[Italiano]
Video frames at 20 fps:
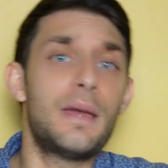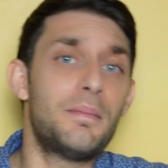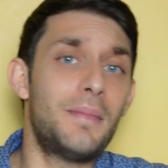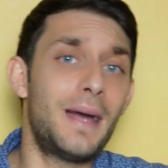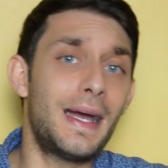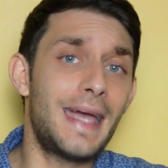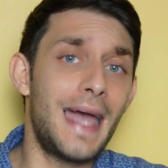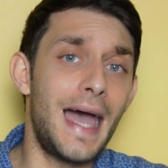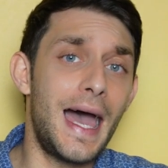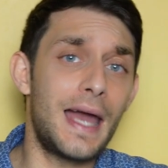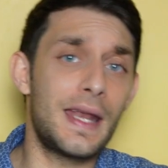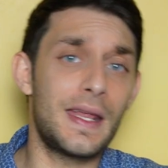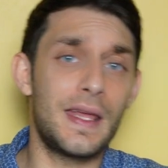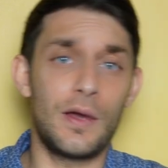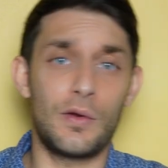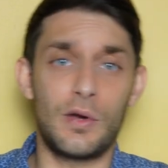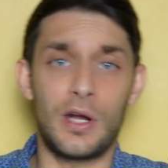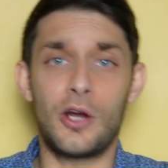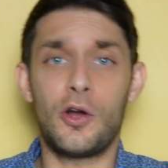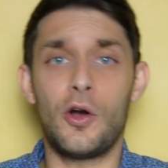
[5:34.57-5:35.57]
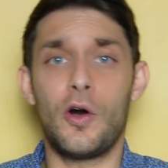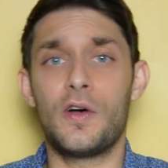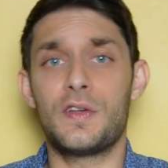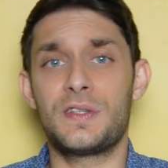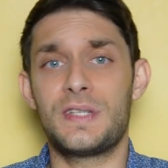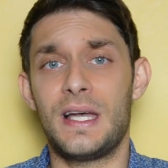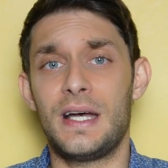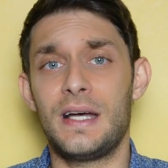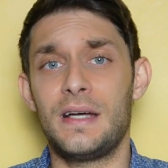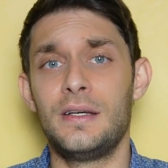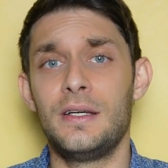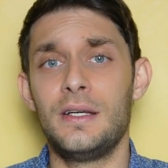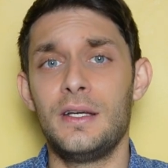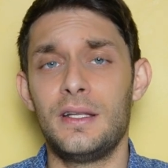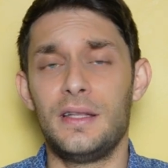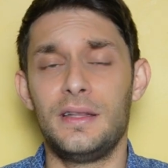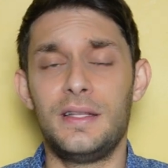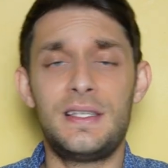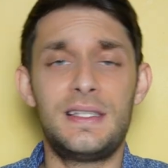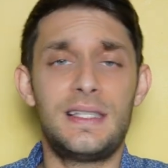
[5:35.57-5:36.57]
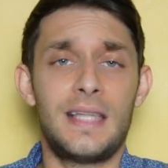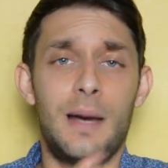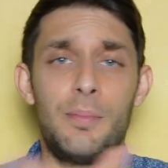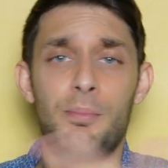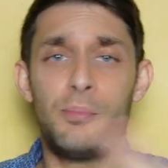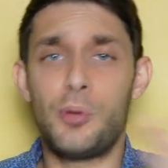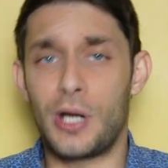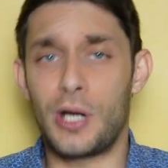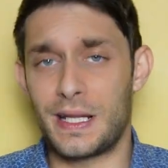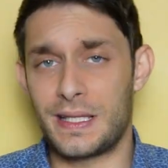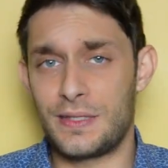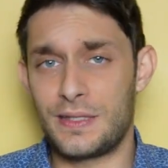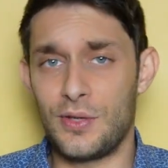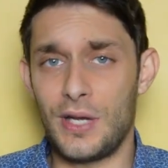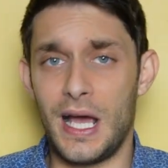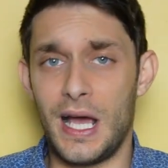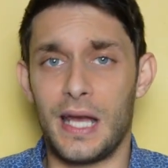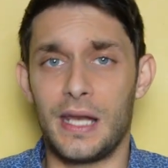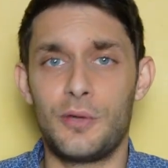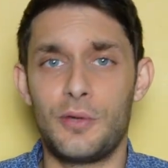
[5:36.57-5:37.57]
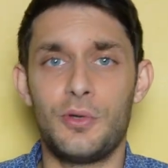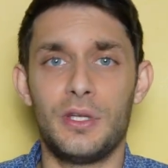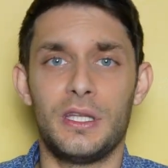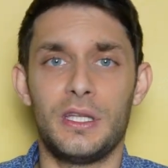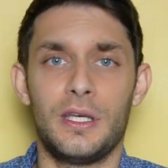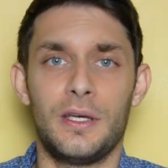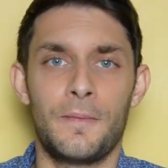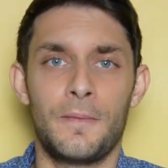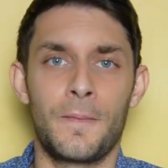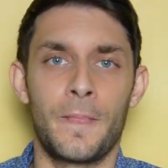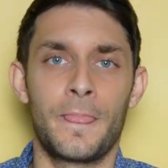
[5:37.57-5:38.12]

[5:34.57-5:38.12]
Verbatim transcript: magari è una cosa di stampo razionale, quindi